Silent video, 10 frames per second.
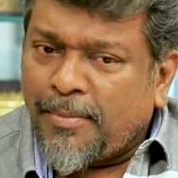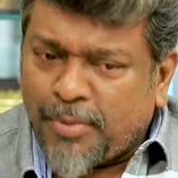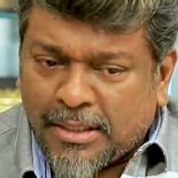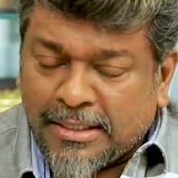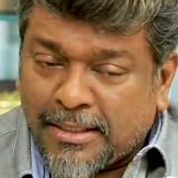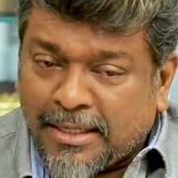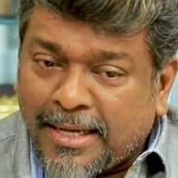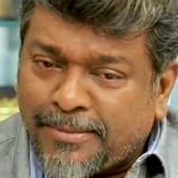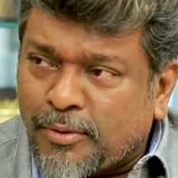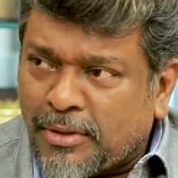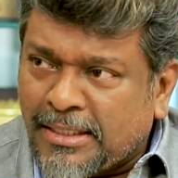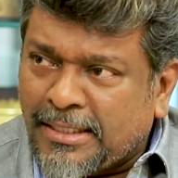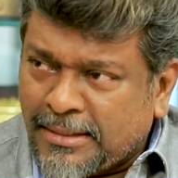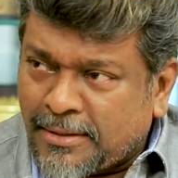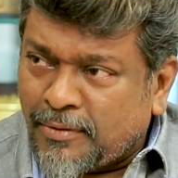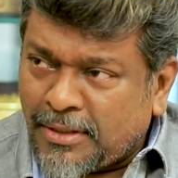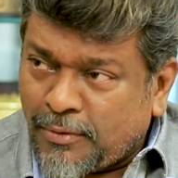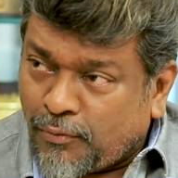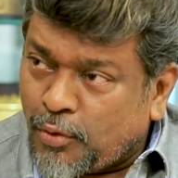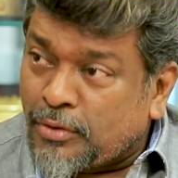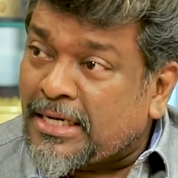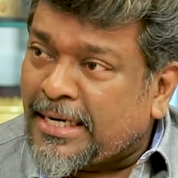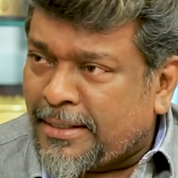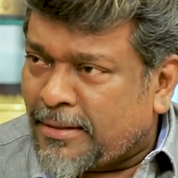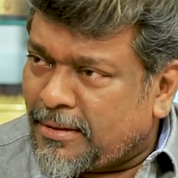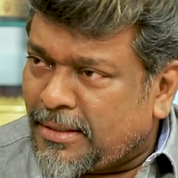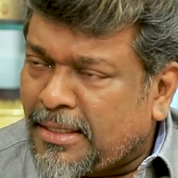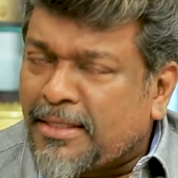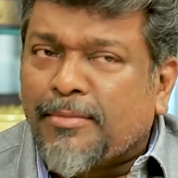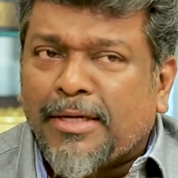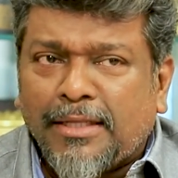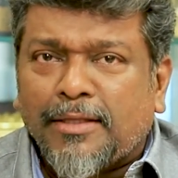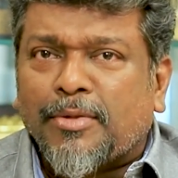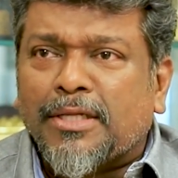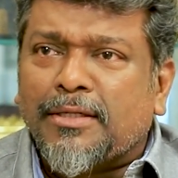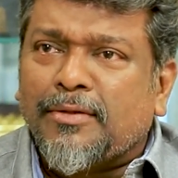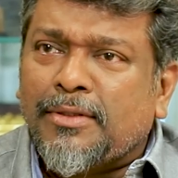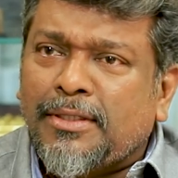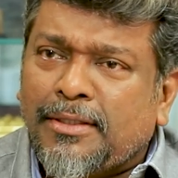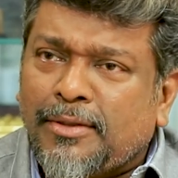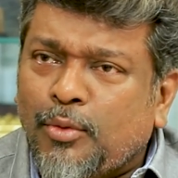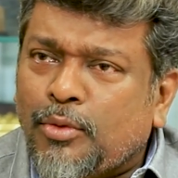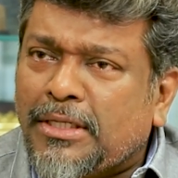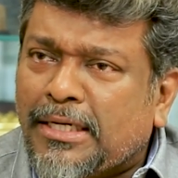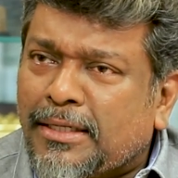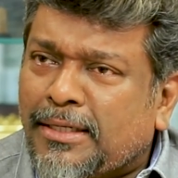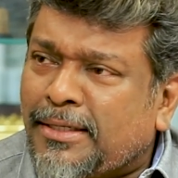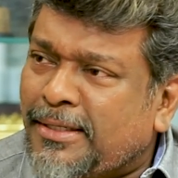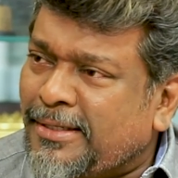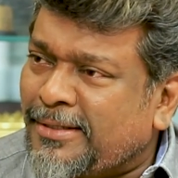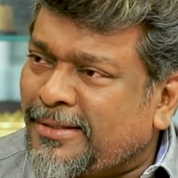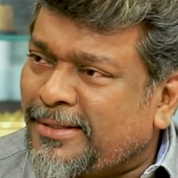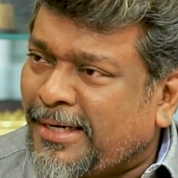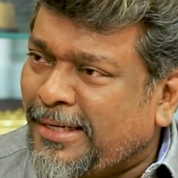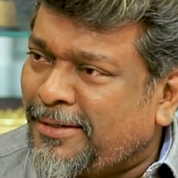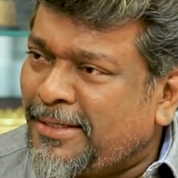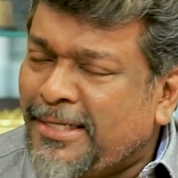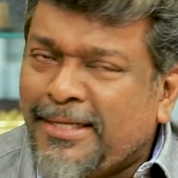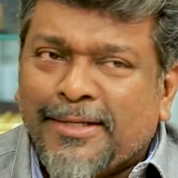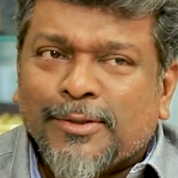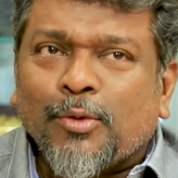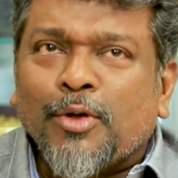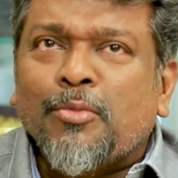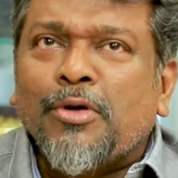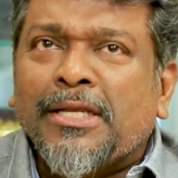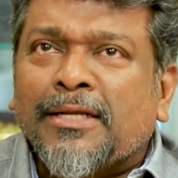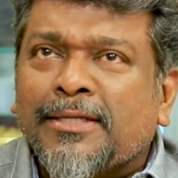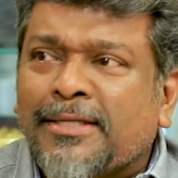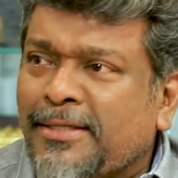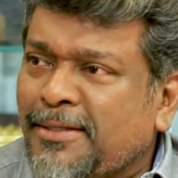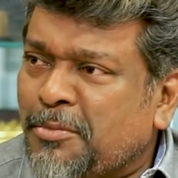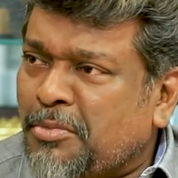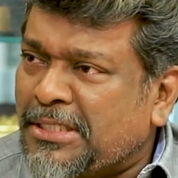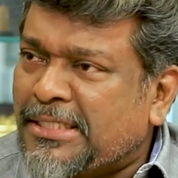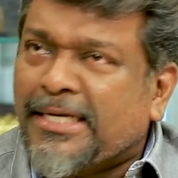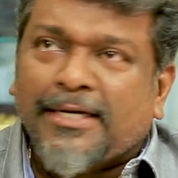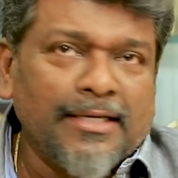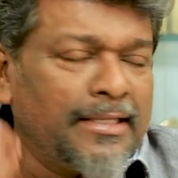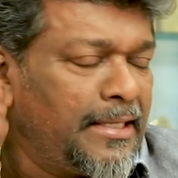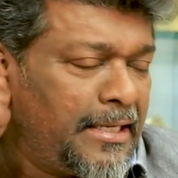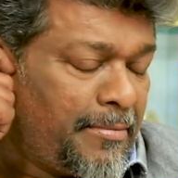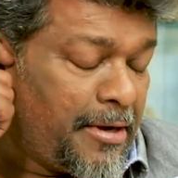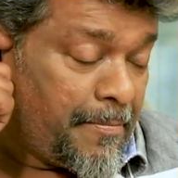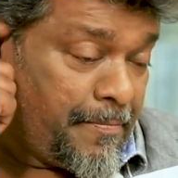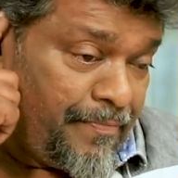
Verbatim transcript: அப்போ அதுக்கு கிளாப்ஸ் வரத்துக்கு ரீசன் வந்து இவ்வளோ தடைகள் அந்த மாதிரி இந்த படத்தில் வந்து நூற்றுக்கணக்கான தடைகள் சொல்ல முடியாத பிரச்சனைகள் இது எல்லாமே